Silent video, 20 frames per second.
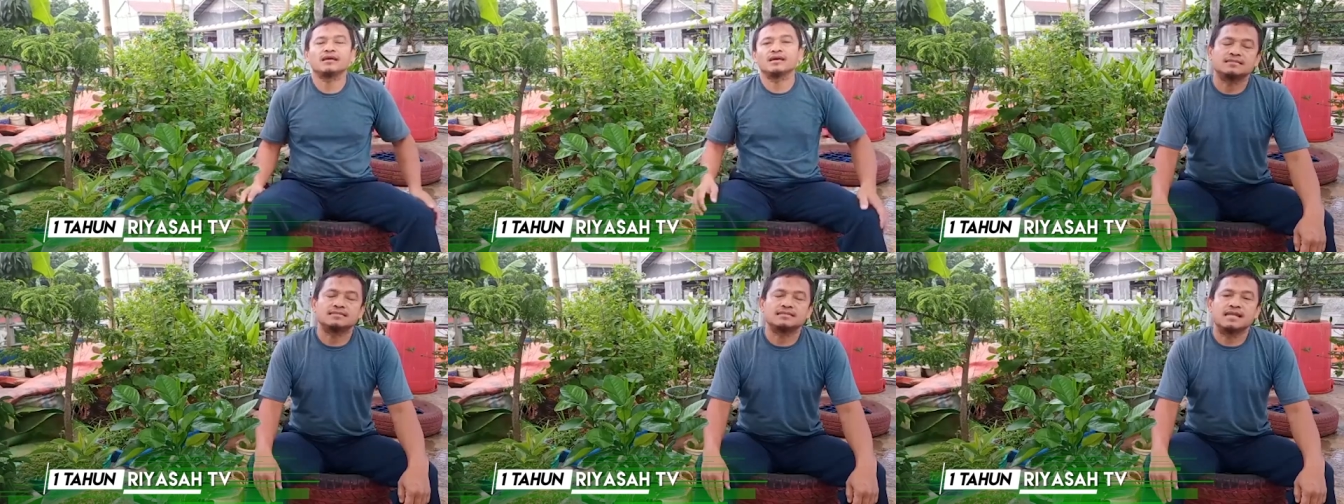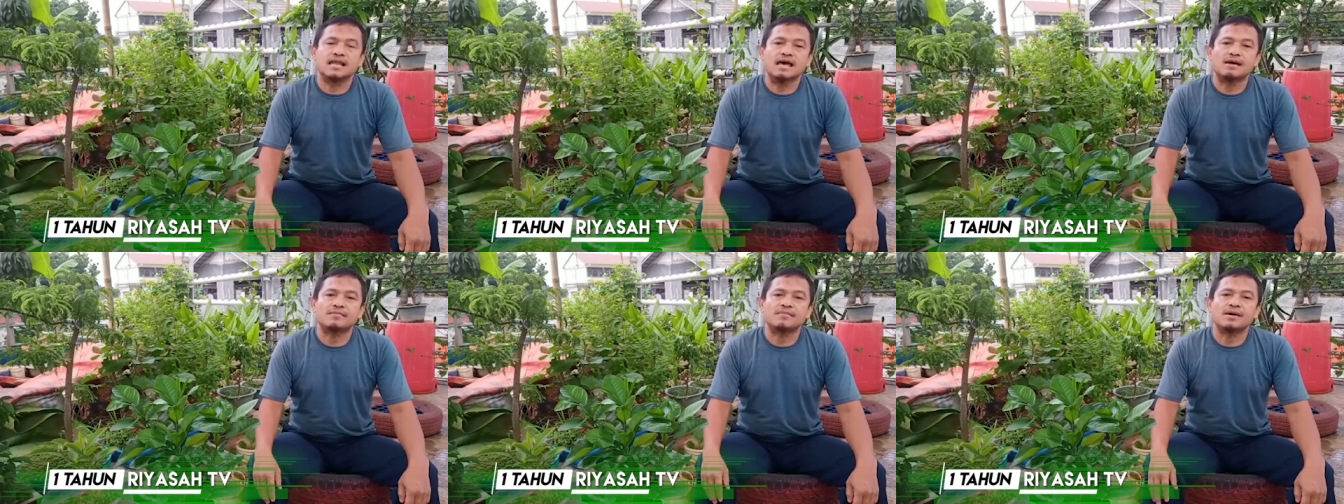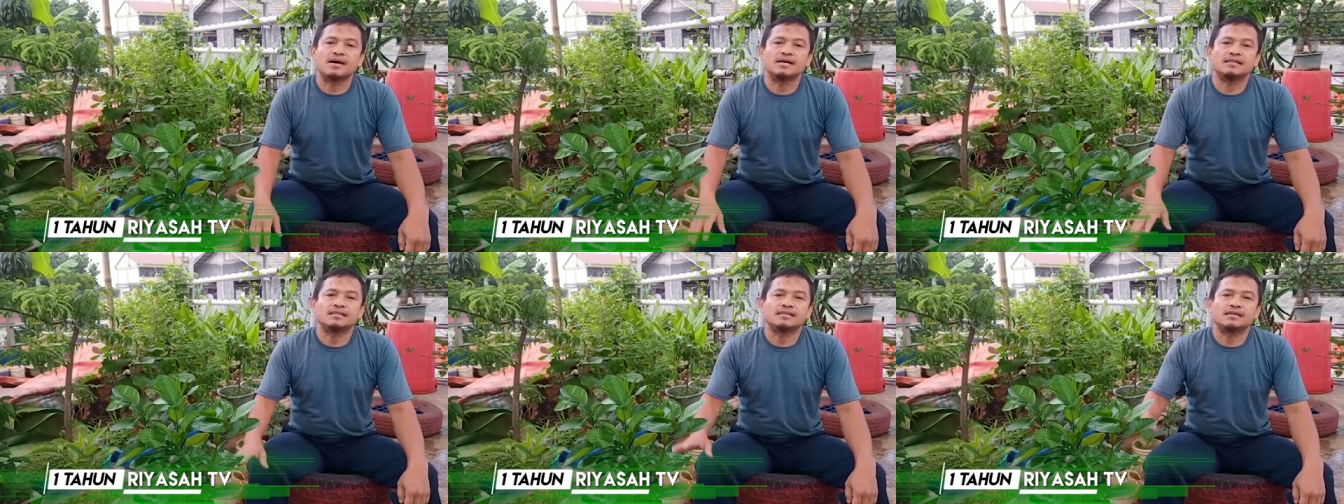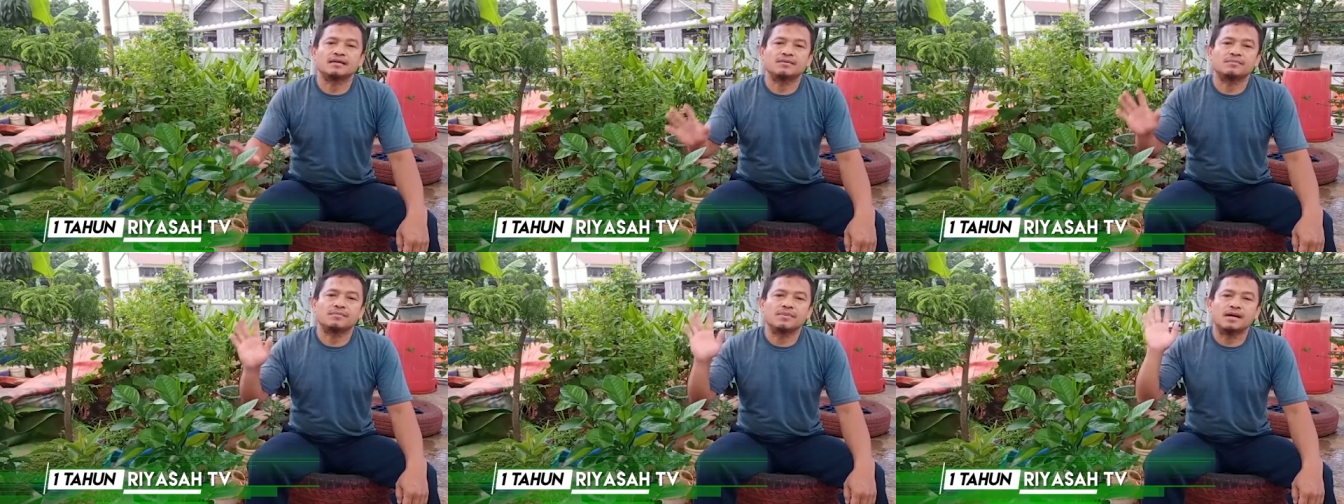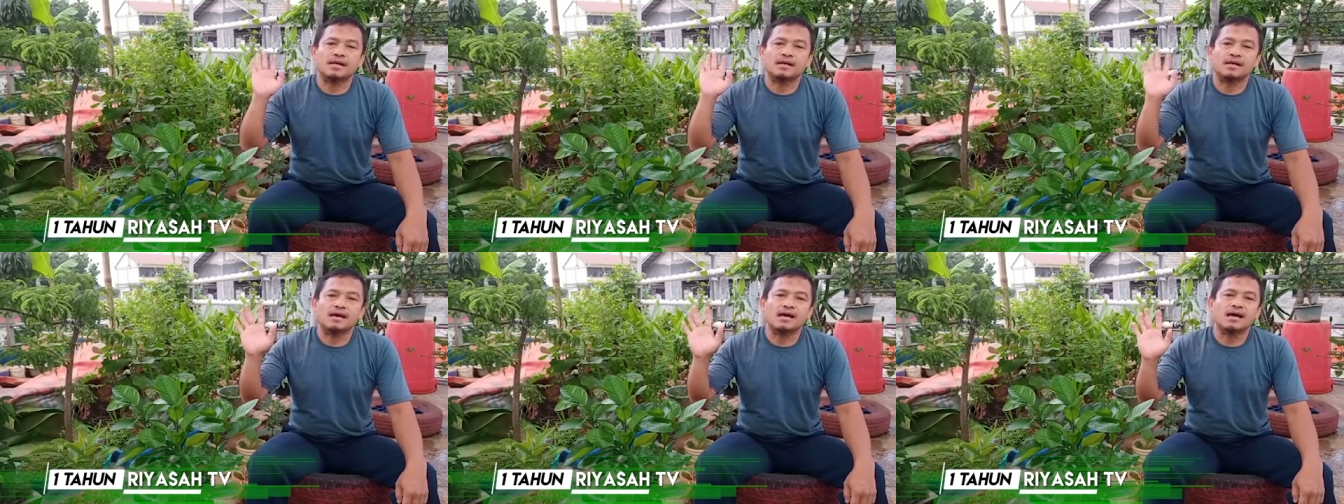Selamat
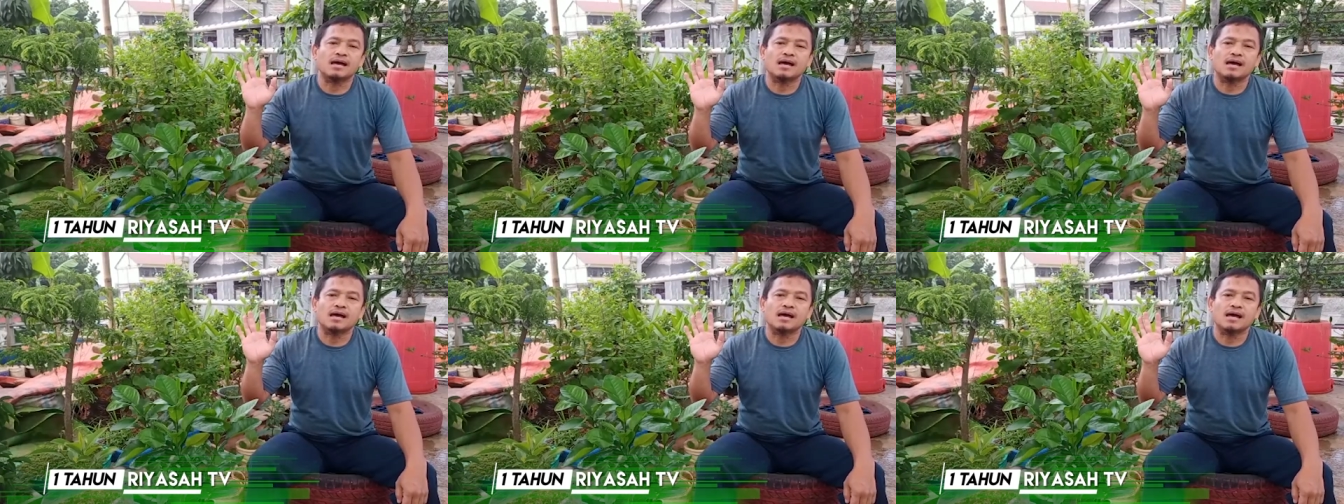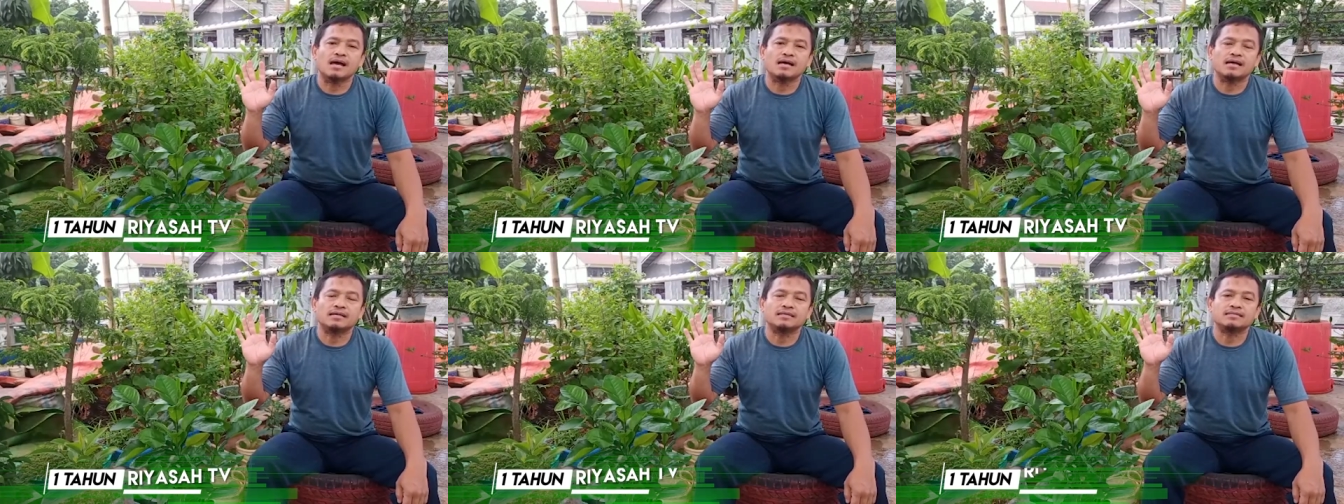kepada